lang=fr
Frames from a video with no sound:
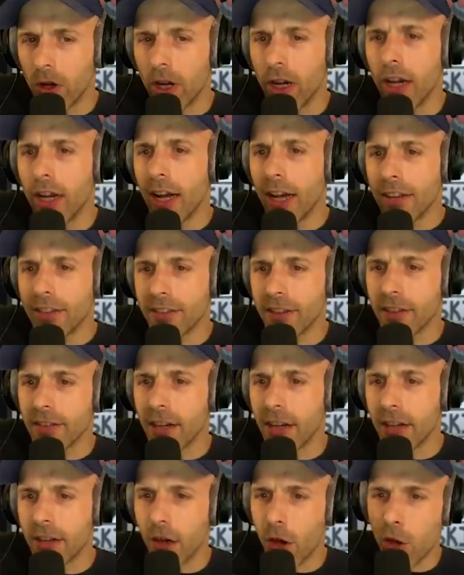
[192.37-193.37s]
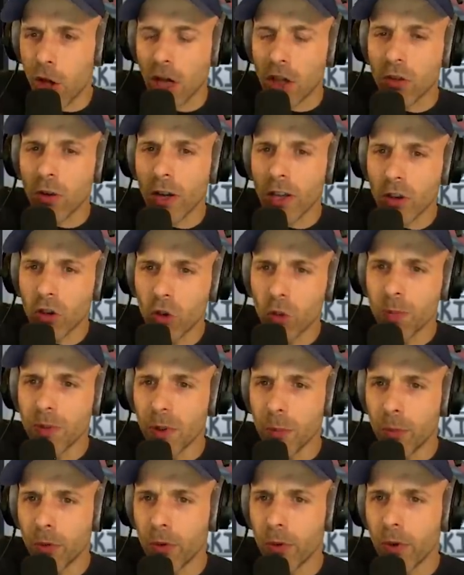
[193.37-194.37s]
les lights s'éteignent. J'attends un tout
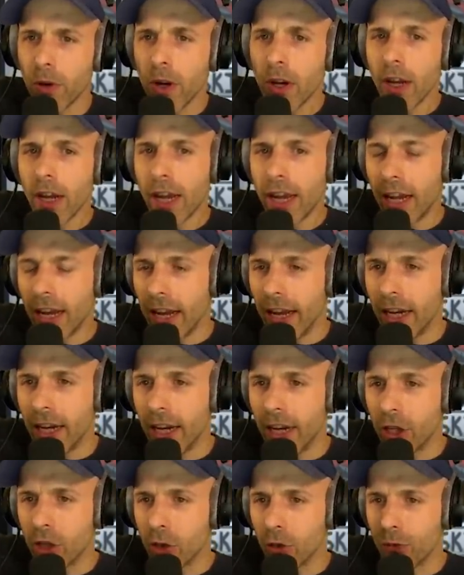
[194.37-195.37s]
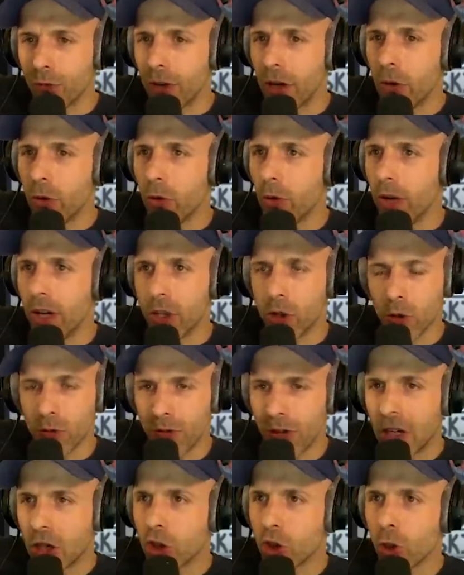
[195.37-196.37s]
petit peu et, je fais le,
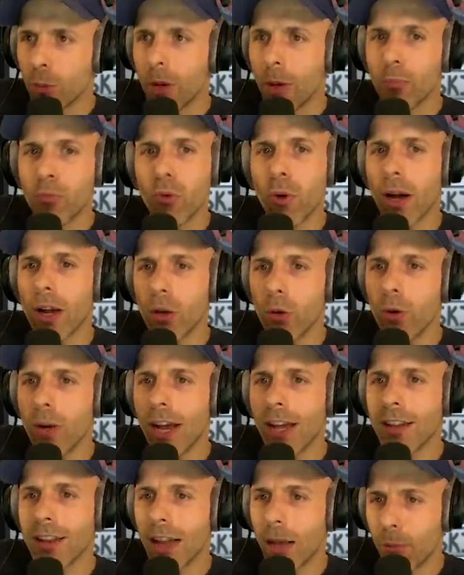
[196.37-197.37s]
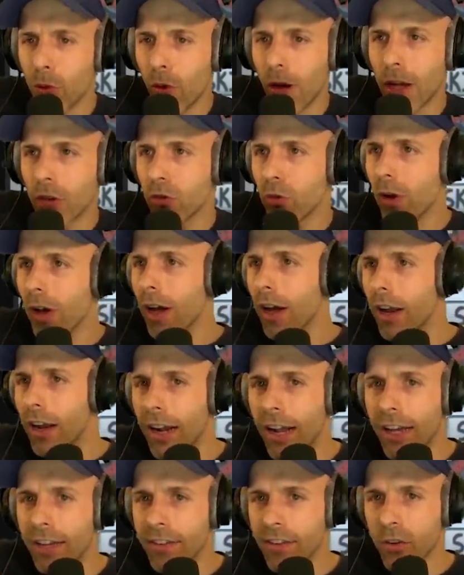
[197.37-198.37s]
chemin pour aller au light. Laboratoire,
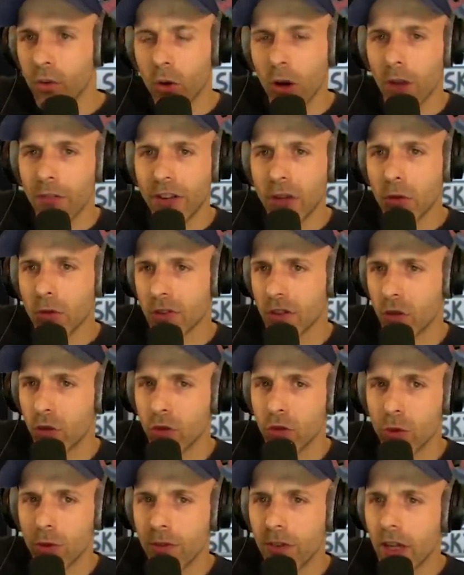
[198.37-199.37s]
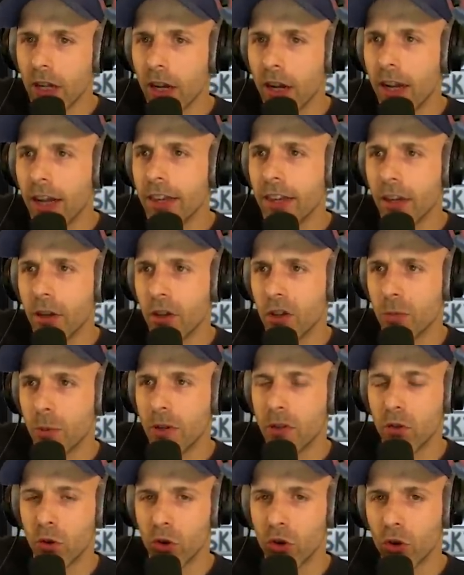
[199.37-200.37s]
light. Donc en fait, on s'est tous suivis. Là, il y a une
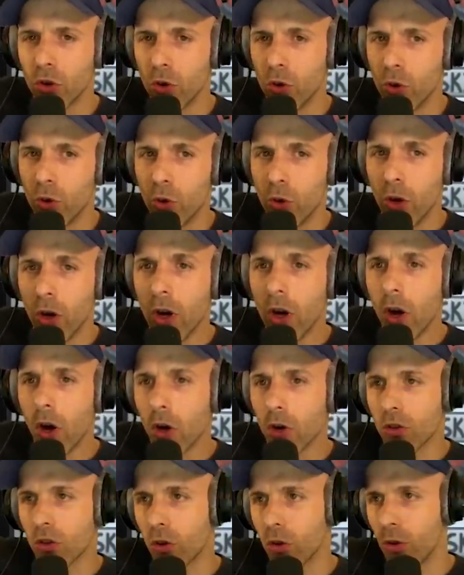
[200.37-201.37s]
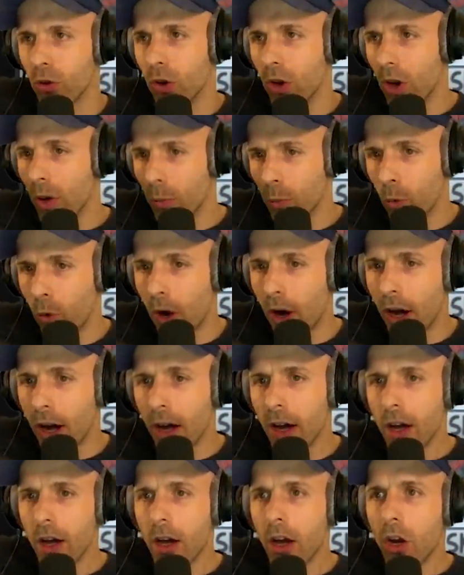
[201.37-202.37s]
espèce de queue le entre moi,
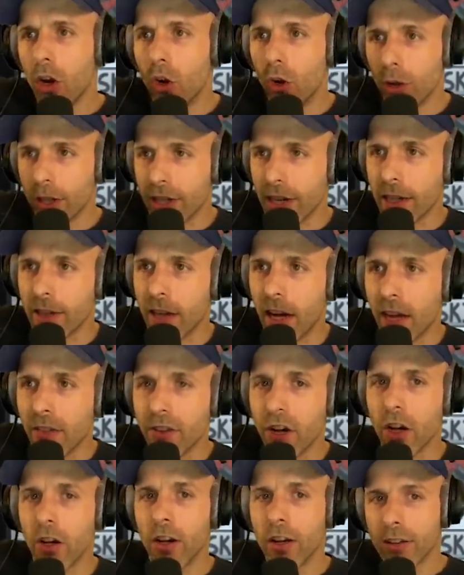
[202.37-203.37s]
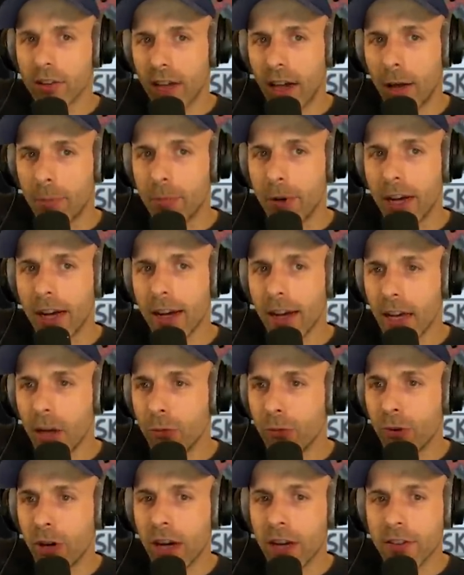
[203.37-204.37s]
hein. le cadavre, Trapa et
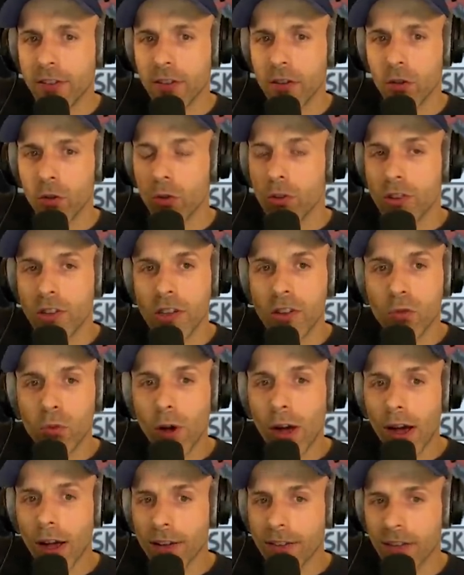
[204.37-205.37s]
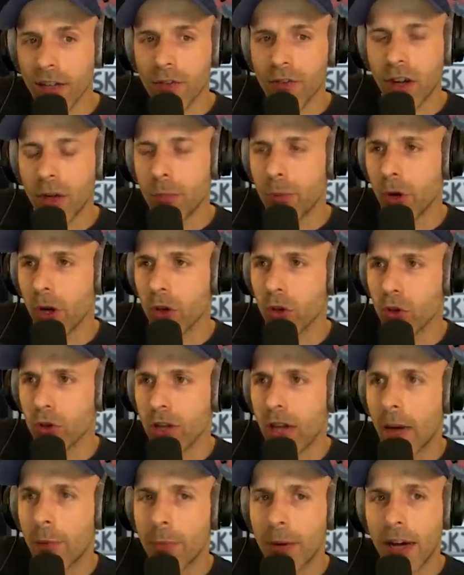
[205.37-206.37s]
Farce. Donc c'est soit un self-report de euh,
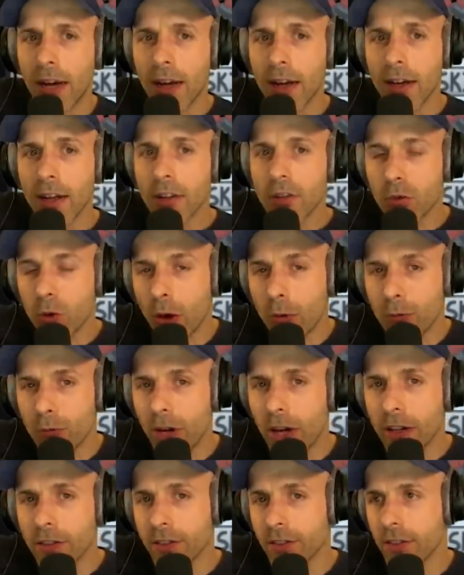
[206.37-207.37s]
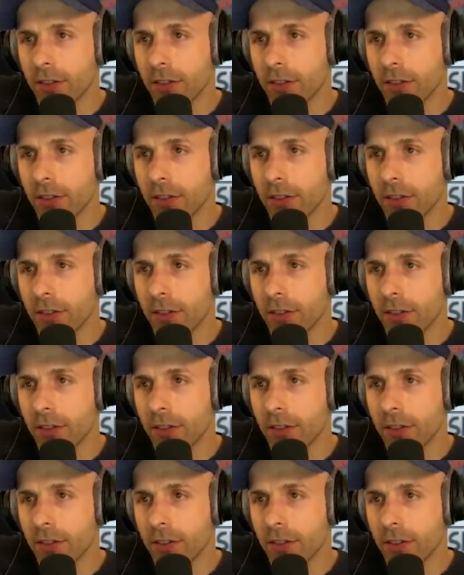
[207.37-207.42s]
Trapa soit Farce.